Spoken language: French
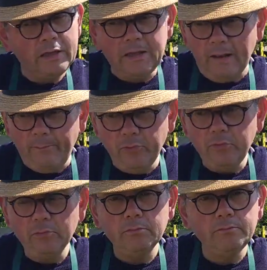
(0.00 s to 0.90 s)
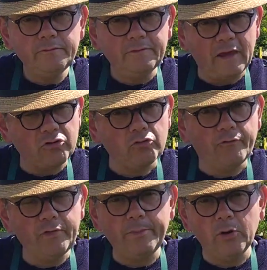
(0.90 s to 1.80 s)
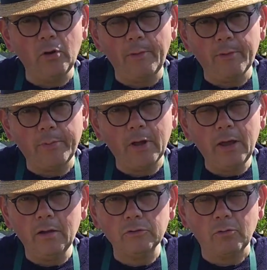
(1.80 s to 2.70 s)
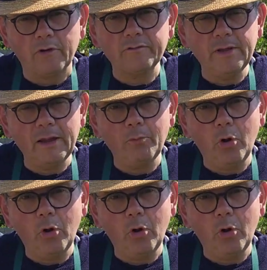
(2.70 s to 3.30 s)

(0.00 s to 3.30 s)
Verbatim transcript: il a plu, ça a chauffé pendant à peu près trois semaines, un